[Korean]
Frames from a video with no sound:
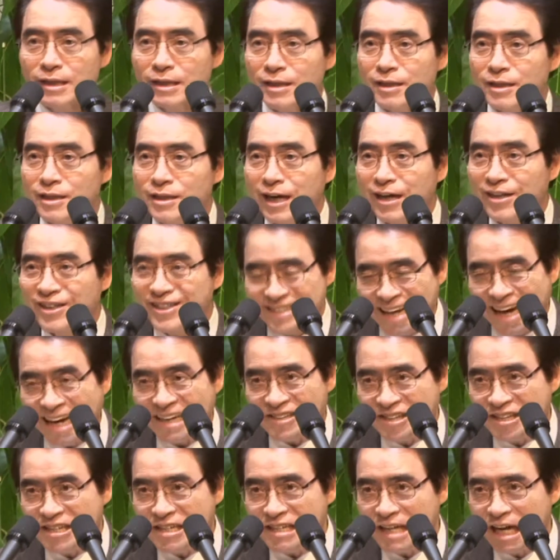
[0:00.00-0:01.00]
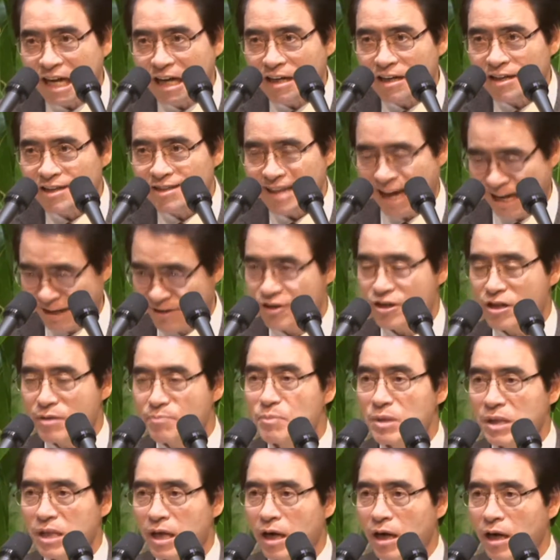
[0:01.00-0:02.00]
그래그 사실이냐?
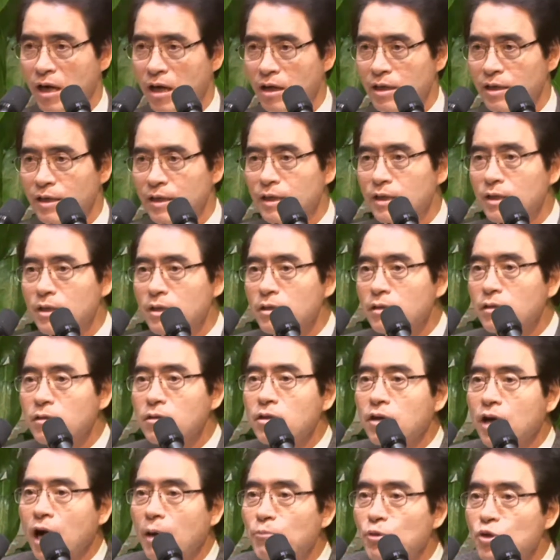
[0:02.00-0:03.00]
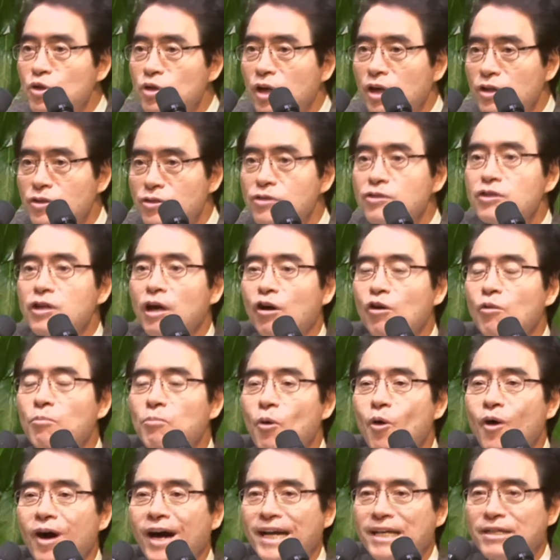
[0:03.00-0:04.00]
사실입니다. 그리 가보니까 진짜 그
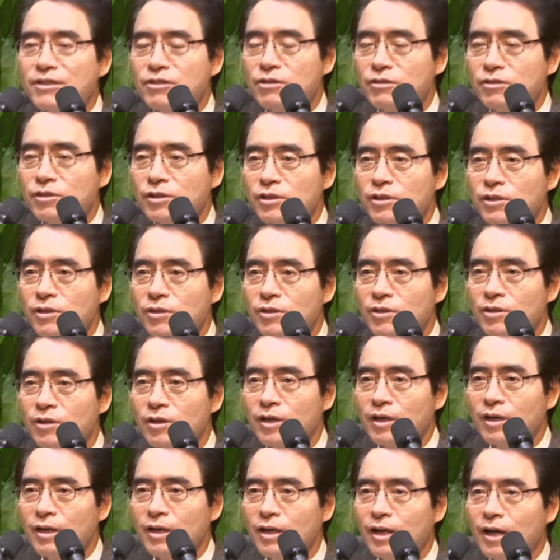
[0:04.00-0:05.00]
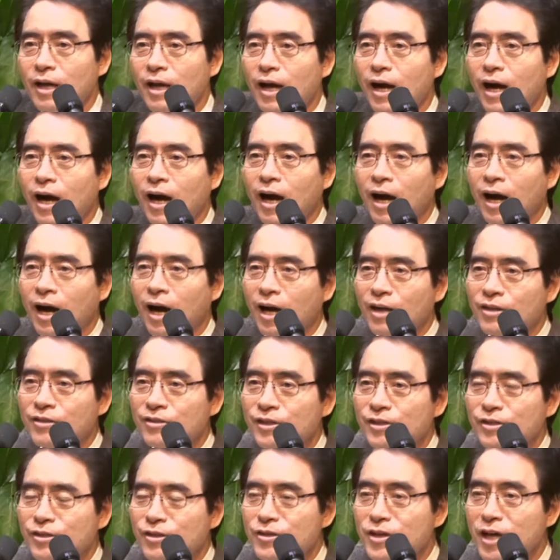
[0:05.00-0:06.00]
보화가 있는 거예요. 아,
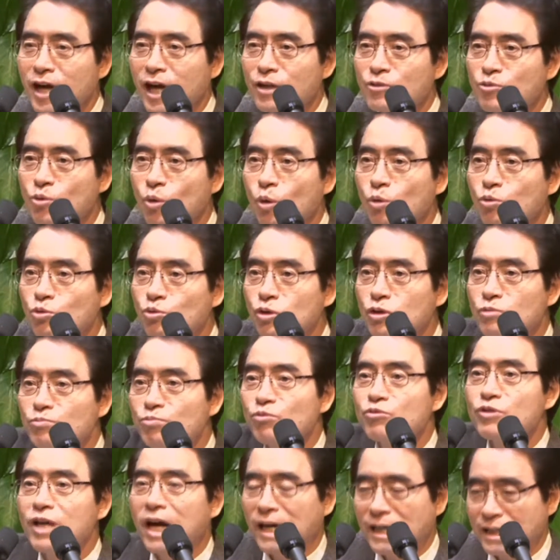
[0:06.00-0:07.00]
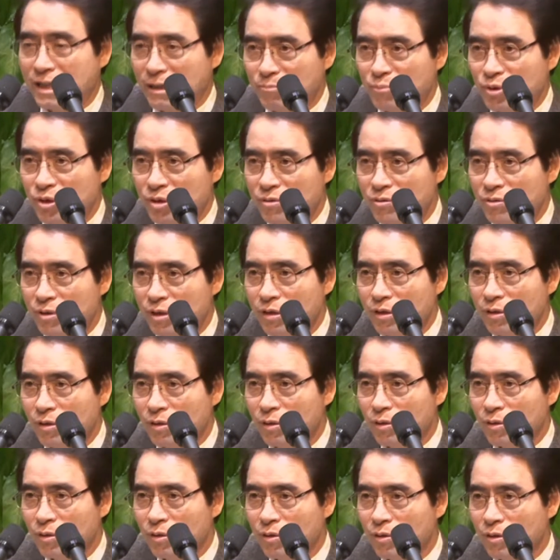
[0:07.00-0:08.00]
그걸 꺼내가지고 옥졸이 부자가 돼버렸어요.
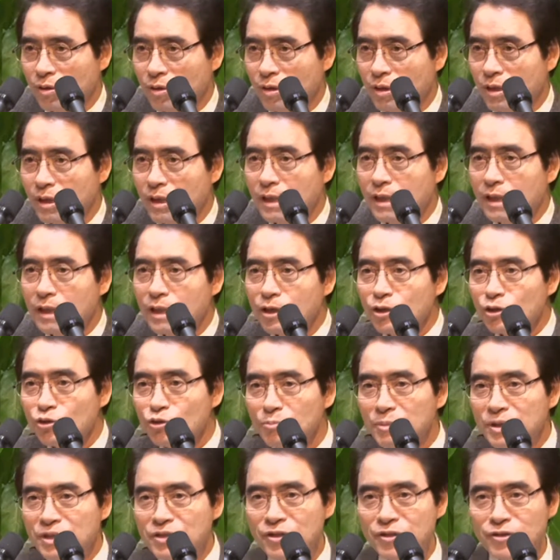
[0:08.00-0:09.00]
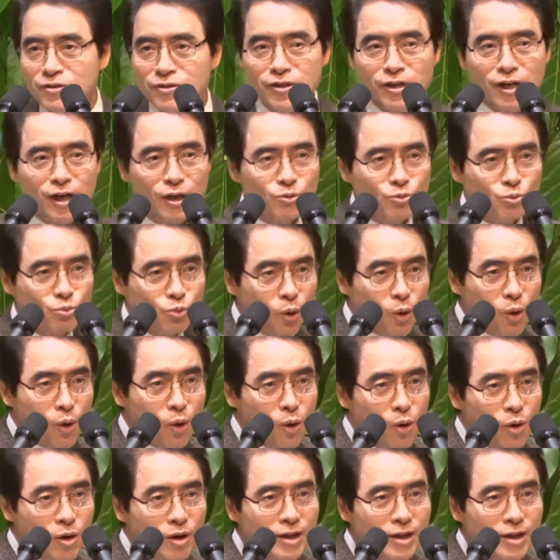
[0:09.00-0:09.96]
그것도 며칠 있으니까 또